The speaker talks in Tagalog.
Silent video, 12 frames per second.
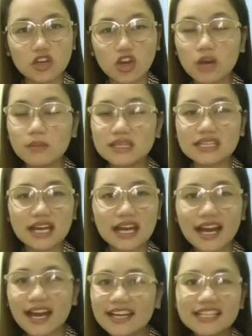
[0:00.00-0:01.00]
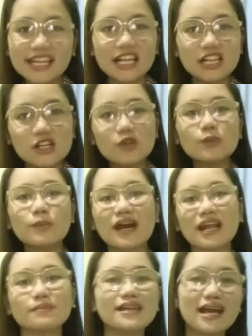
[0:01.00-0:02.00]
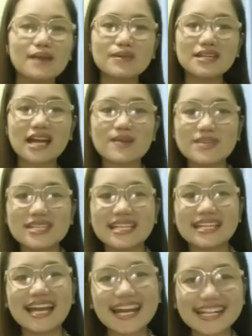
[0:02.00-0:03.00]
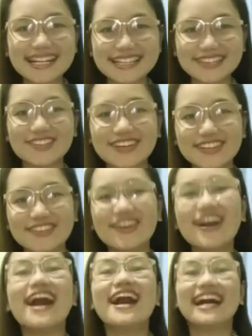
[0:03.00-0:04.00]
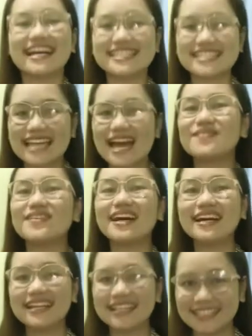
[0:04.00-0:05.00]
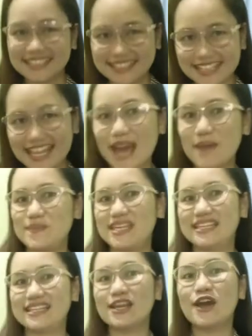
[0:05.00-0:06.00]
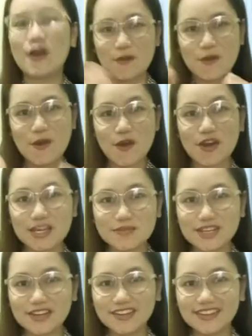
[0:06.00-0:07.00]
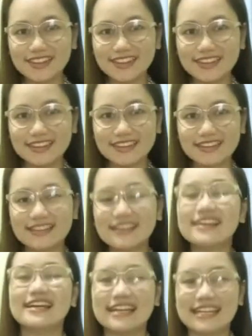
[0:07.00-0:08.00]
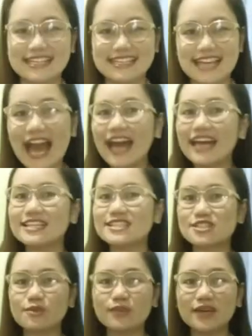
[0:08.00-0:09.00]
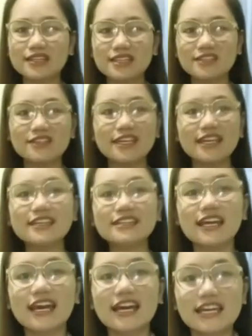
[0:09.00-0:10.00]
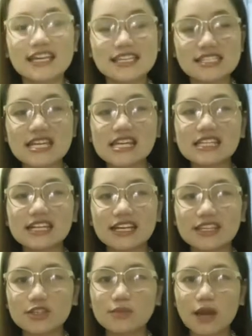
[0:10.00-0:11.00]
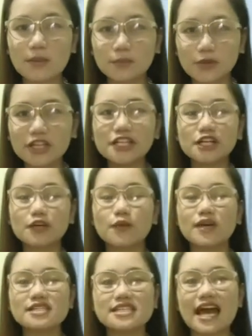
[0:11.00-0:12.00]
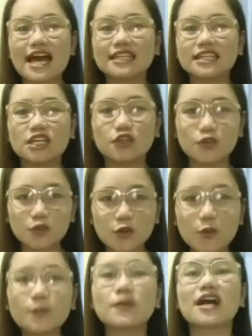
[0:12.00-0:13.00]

comment ng hi, hello, para malaman namin na naririto kayo kasama namin. Okay ba yon? Ayan. So, pwede nyo din isend ang inyong mga prayer requests sa ating group